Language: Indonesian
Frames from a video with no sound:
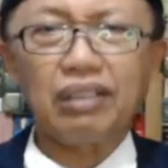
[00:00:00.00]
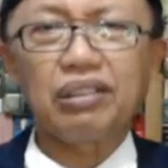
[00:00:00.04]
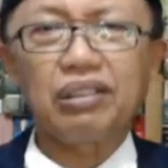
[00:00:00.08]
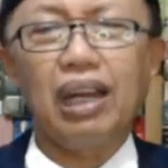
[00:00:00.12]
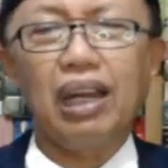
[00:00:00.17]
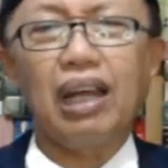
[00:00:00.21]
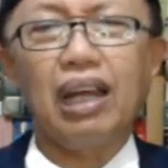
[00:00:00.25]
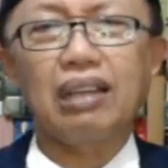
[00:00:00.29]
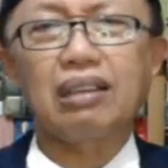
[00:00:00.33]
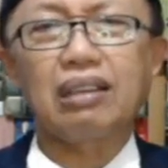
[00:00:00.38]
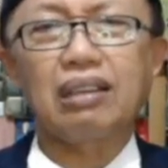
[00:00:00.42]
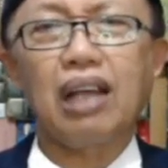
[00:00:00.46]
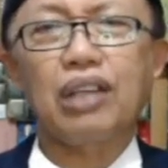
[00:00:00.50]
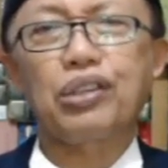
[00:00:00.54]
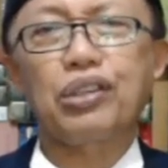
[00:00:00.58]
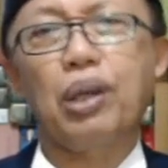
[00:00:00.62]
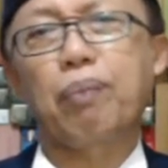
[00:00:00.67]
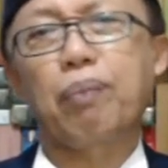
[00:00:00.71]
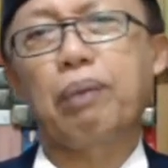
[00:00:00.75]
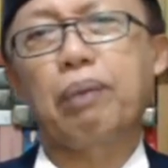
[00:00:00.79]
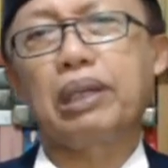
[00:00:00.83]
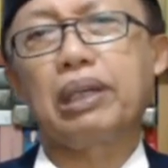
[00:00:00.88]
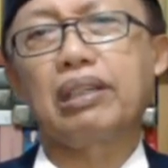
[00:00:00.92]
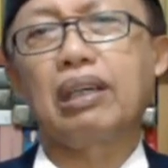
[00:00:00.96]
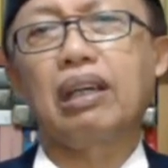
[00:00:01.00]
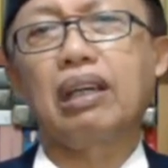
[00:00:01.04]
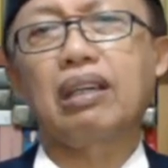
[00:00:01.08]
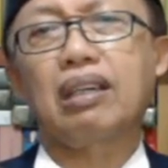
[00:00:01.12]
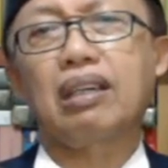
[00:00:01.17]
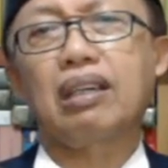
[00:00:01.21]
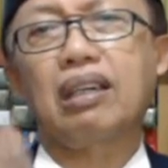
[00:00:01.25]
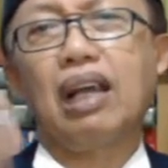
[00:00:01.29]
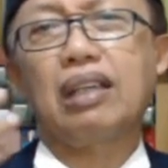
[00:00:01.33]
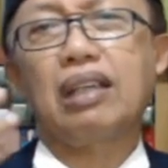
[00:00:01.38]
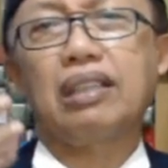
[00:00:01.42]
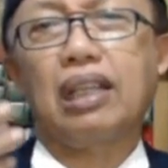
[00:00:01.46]
jelata sampai dengan
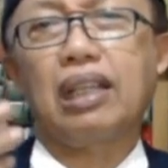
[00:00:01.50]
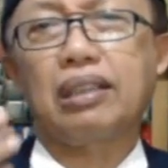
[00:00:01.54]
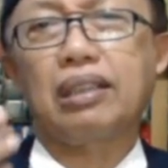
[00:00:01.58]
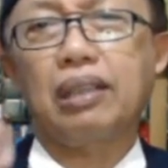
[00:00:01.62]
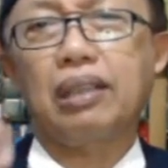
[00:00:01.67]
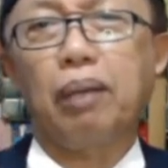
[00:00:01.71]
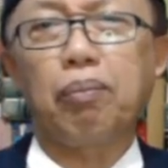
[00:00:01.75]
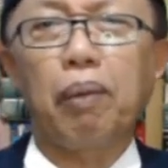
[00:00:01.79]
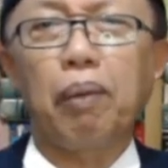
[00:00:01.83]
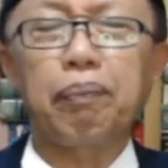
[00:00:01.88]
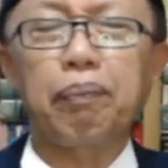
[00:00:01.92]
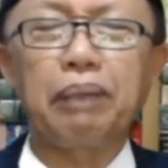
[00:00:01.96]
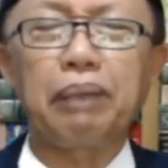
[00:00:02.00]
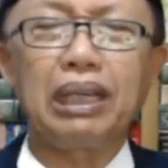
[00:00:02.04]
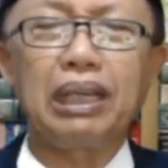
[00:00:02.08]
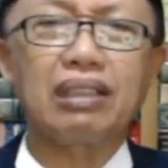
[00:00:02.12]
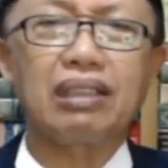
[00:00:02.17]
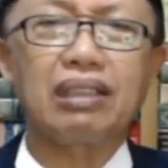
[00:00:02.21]
rakyat yang memiliki